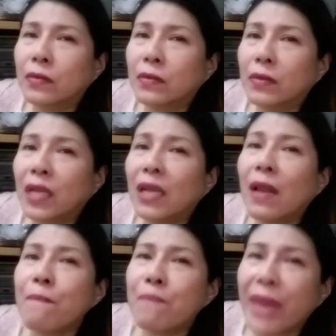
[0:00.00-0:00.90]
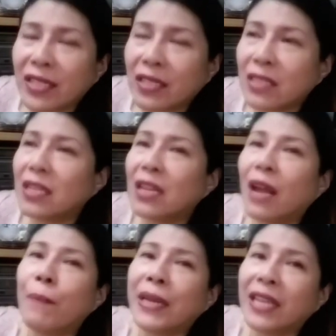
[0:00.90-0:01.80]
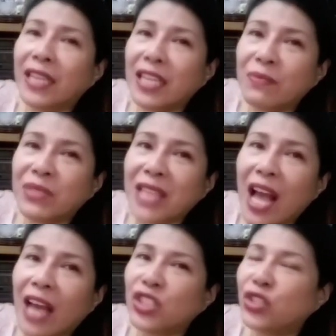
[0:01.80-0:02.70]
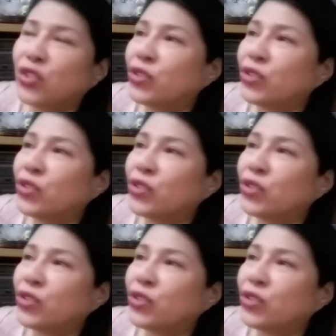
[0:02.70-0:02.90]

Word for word: Ilang beses na nagpanaginip sa akin yun.